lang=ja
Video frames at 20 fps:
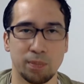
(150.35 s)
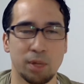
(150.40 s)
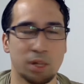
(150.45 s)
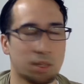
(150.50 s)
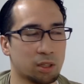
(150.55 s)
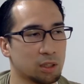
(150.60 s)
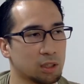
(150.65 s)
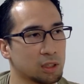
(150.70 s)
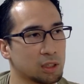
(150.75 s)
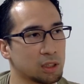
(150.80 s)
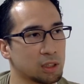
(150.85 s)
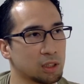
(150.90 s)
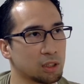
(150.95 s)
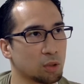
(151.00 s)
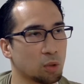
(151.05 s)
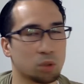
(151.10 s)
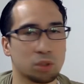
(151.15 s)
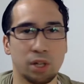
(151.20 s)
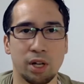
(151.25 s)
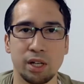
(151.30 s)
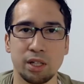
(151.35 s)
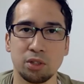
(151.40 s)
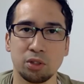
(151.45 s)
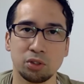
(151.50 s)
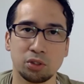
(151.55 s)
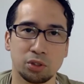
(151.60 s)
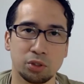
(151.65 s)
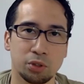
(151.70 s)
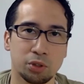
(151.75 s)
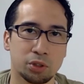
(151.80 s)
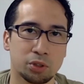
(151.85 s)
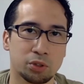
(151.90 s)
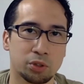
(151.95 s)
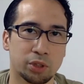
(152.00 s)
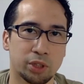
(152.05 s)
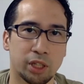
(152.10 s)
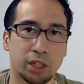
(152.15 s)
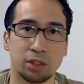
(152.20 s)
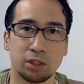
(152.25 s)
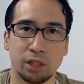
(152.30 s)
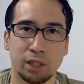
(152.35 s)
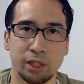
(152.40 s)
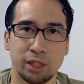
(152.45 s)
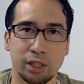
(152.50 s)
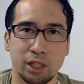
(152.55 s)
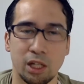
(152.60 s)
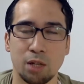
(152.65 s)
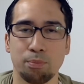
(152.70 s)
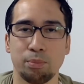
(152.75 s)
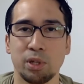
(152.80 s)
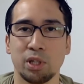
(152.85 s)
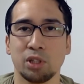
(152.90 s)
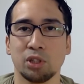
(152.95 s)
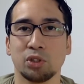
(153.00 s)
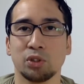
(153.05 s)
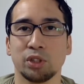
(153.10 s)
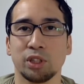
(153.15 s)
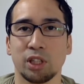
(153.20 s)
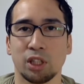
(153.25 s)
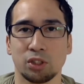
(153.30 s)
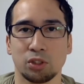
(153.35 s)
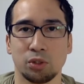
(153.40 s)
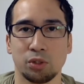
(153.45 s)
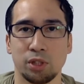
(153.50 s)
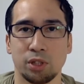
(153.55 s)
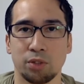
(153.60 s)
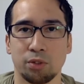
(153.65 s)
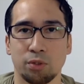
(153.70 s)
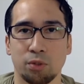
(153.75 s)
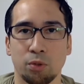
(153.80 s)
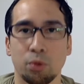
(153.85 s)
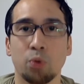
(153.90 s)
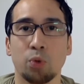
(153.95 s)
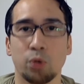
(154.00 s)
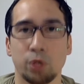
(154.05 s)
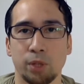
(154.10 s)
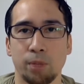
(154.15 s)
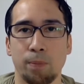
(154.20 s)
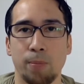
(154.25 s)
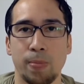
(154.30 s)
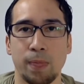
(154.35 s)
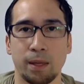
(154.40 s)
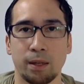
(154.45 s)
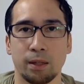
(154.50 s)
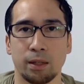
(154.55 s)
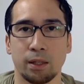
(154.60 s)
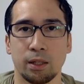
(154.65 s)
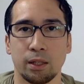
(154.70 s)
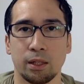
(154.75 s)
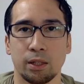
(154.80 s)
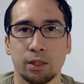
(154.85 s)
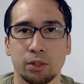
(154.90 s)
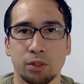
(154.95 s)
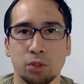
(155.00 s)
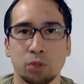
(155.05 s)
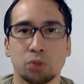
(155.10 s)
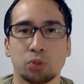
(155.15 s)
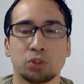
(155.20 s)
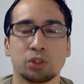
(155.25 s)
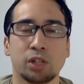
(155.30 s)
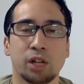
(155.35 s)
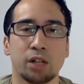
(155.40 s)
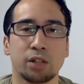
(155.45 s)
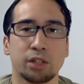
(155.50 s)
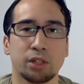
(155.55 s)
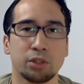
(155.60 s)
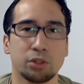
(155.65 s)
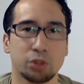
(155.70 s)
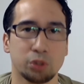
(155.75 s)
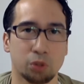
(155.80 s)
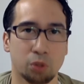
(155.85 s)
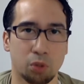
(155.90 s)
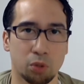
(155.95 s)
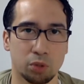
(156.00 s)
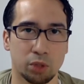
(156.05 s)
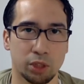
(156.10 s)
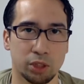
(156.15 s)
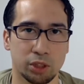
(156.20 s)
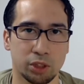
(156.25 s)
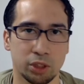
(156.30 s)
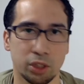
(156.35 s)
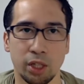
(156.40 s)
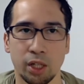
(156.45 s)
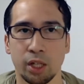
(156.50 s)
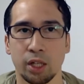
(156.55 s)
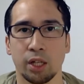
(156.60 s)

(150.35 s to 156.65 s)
まあこだわりの強い人であったり完璧主義な人に多い、よく使われている手法です。